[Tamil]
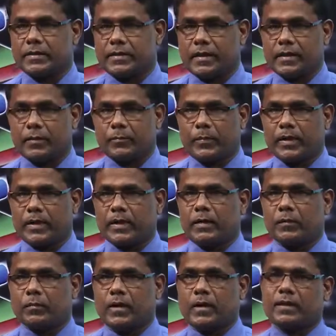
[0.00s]
சந்திப்பதில்
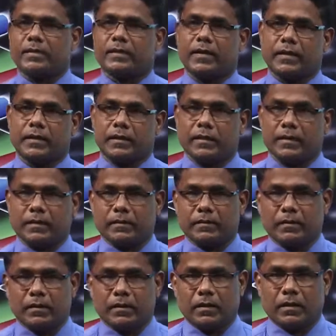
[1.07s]
மகிழ்ச்சி அடைகின்றேன்
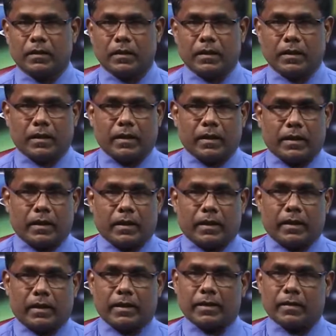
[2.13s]

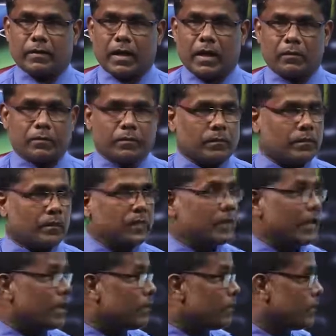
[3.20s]
இன்று நாம் தரம்